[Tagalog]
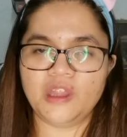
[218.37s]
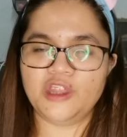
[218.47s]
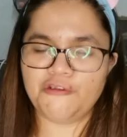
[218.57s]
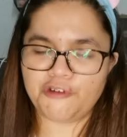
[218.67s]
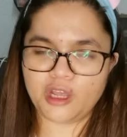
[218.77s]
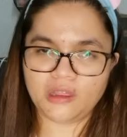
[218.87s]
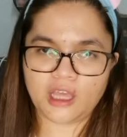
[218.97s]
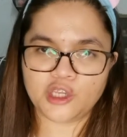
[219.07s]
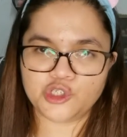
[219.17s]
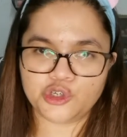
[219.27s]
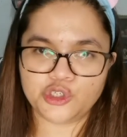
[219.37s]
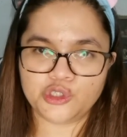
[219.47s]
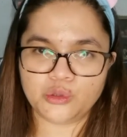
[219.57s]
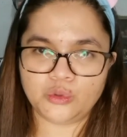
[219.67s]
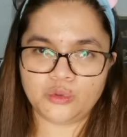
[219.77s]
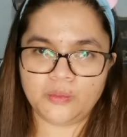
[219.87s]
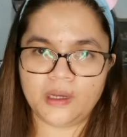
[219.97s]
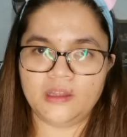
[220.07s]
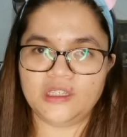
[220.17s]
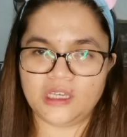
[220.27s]
in different textures too.
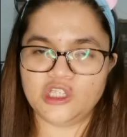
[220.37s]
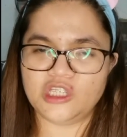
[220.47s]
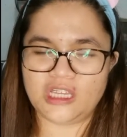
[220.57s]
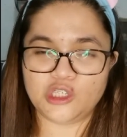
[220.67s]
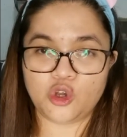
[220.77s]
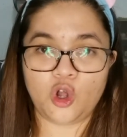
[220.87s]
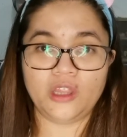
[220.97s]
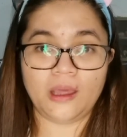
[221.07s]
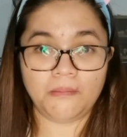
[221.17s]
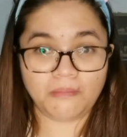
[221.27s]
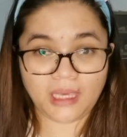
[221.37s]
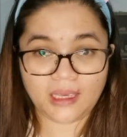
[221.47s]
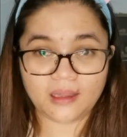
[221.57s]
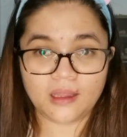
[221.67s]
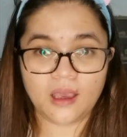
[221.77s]
But since it's called meat,